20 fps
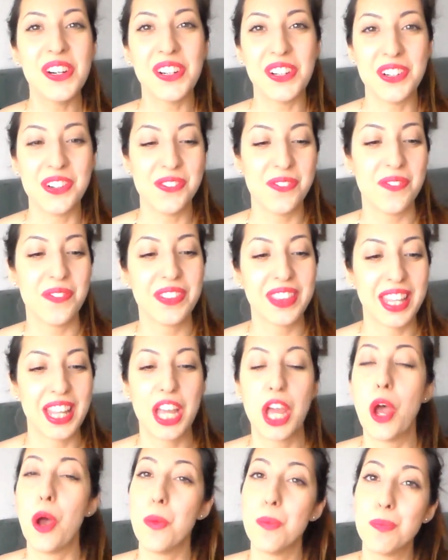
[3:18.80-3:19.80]
Luego,
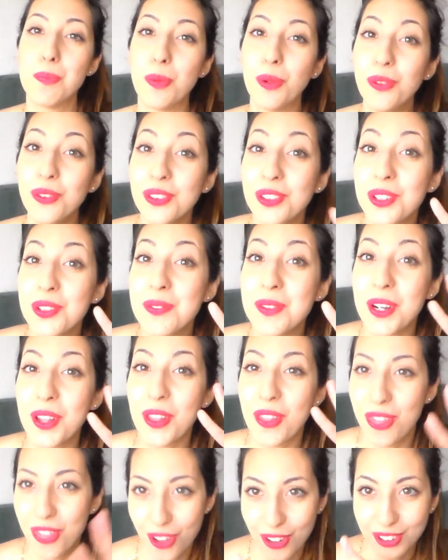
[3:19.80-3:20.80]
punto
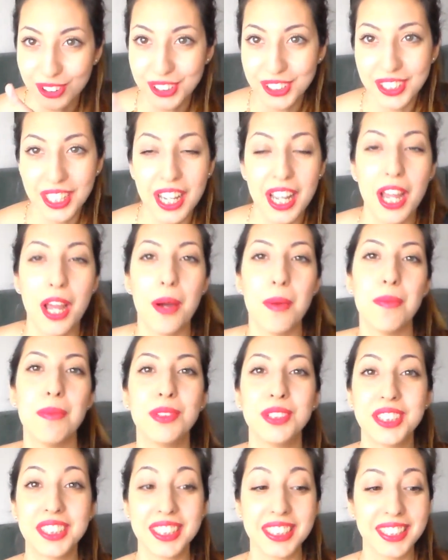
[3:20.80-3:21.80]
número 2
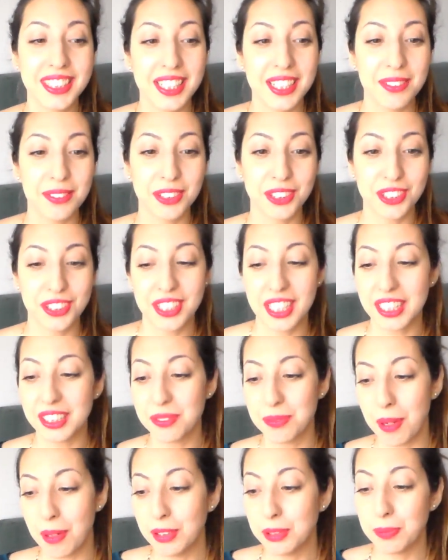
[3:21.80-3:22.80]
Muchas de
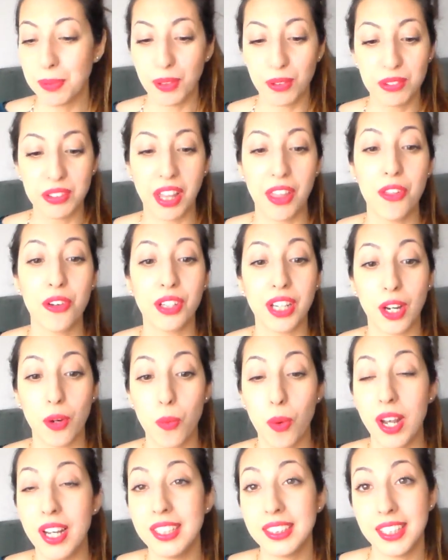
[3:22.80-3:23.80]
vosotras me habéis preguntado que
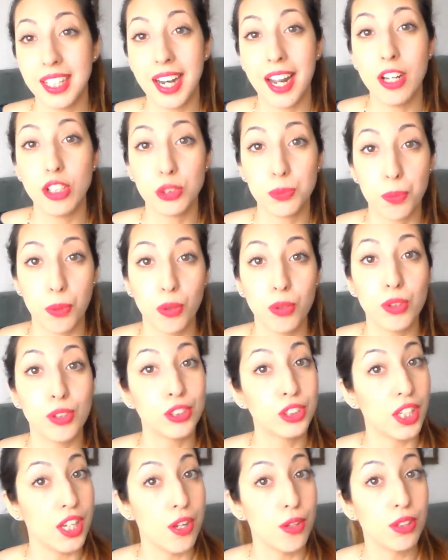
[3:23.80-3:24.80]
cuáles eran los
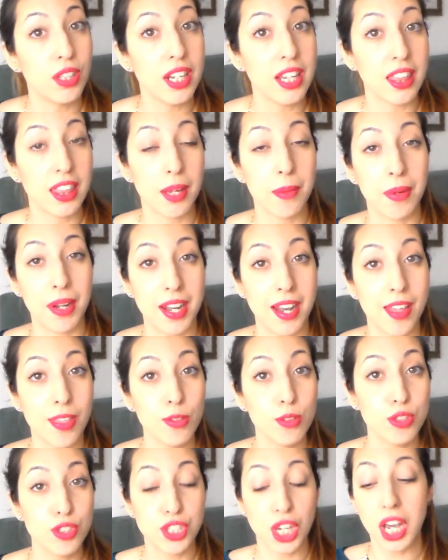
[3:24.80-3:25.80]
productos que yo utilizaba en la
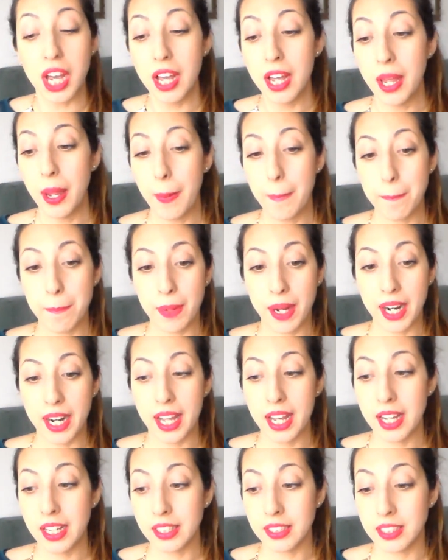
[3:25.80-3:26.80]
ducha
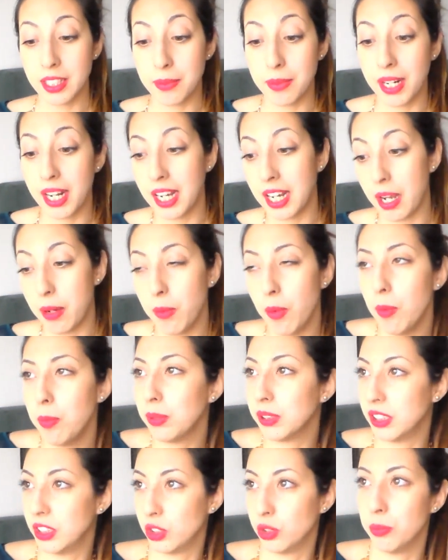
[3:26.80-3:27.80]
para llevar a cabo
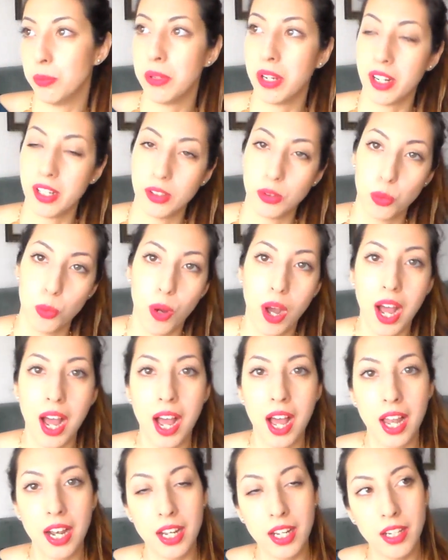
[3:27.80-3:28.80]
pues eso, mi
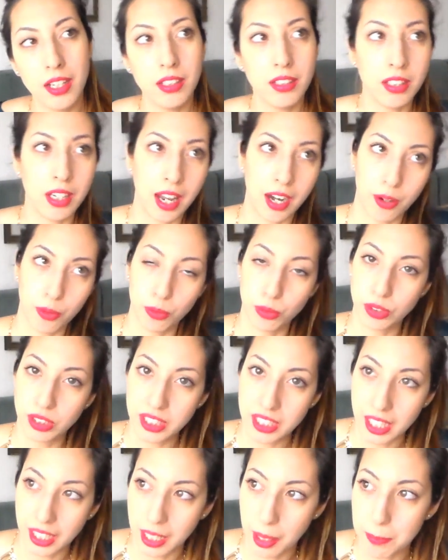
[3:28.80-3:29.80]
ritual, la
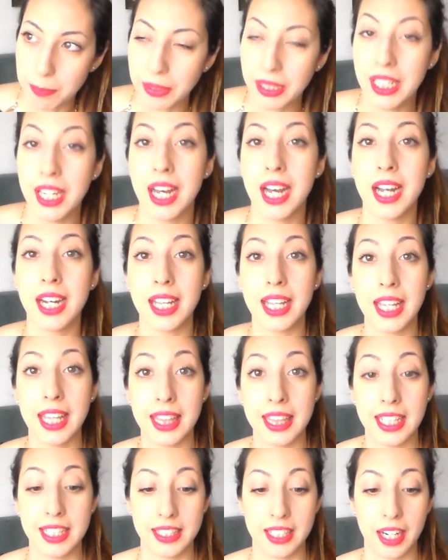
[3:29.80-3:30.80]
rutina capilar,
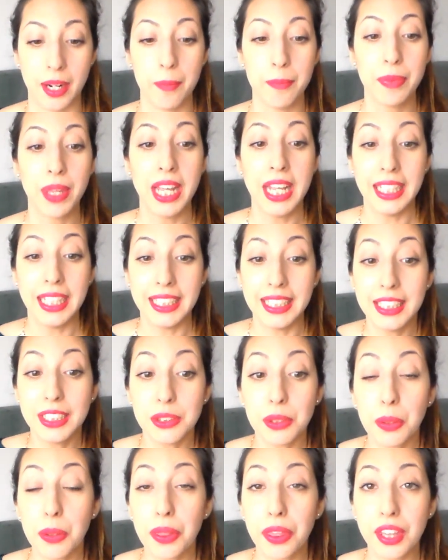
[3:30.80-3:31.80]
etc. Y
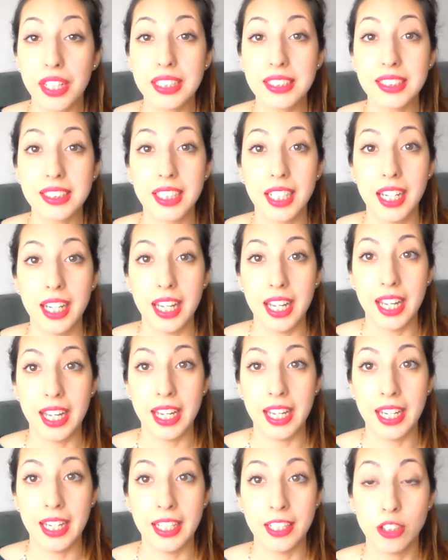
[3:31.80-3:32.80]
entonces,
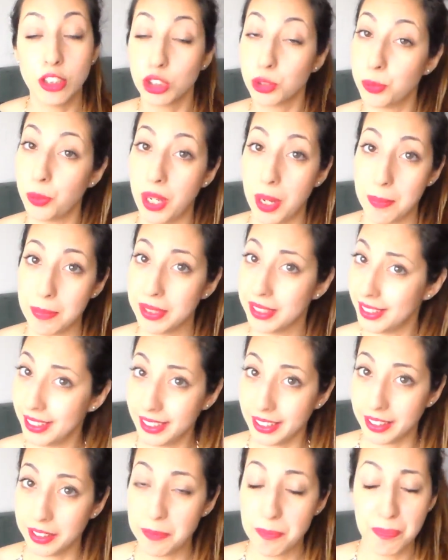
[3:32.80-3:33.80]
eh, no os voy a
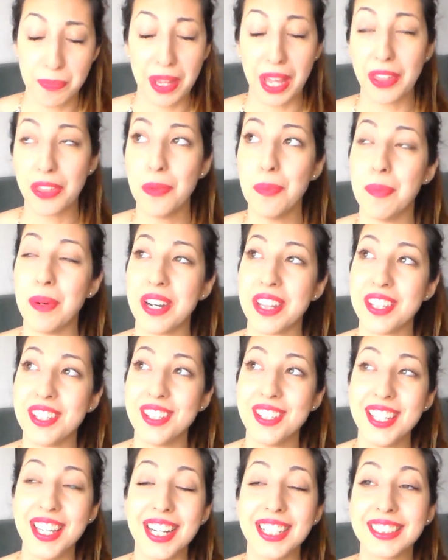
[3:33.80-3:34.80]
mentir, hace un par
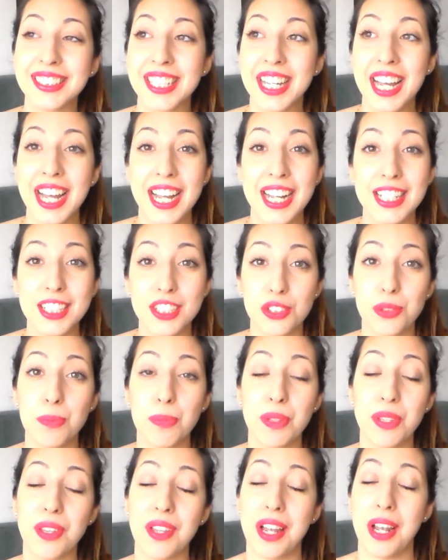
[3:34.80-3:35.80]
de días he hecho
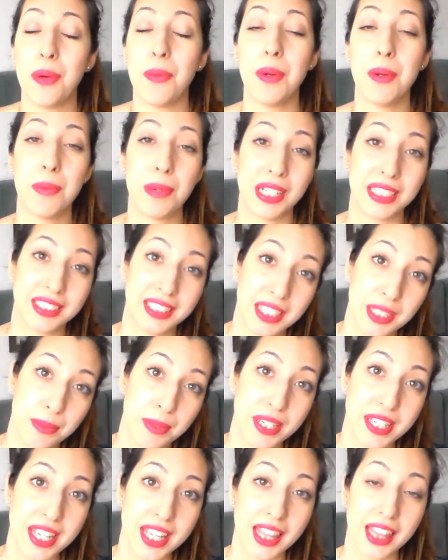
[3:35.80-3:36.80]
un pedido a la web Brasil y
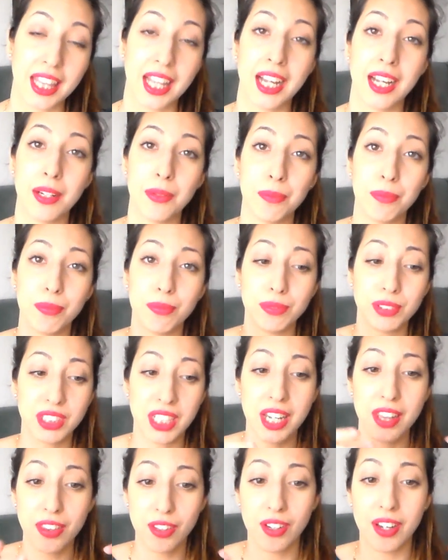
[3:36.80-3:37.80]
Belleza
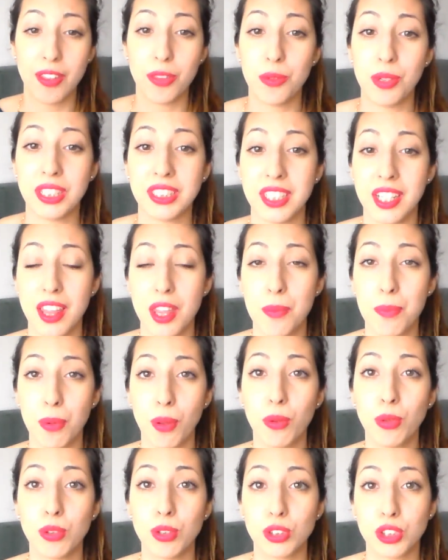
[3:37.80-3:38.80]
seleccionando una serie de
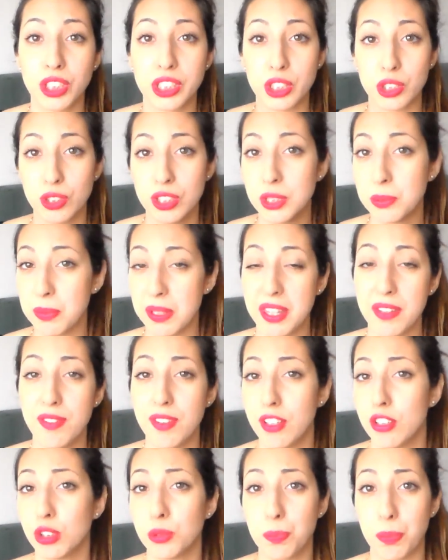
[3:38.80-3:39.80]
productos que son
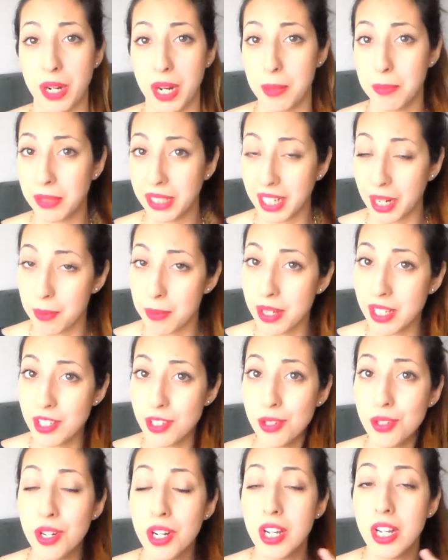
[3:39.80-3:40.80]
específicos para mi
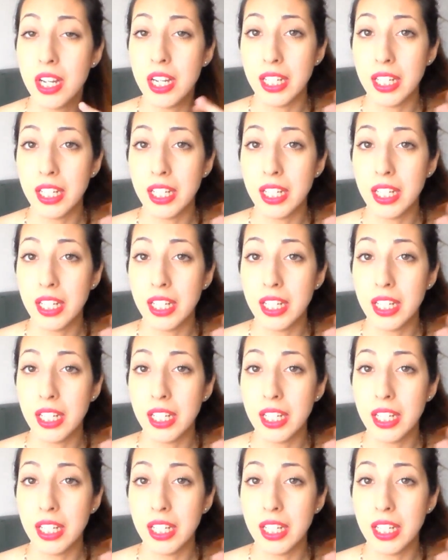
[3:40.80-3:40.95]
cabello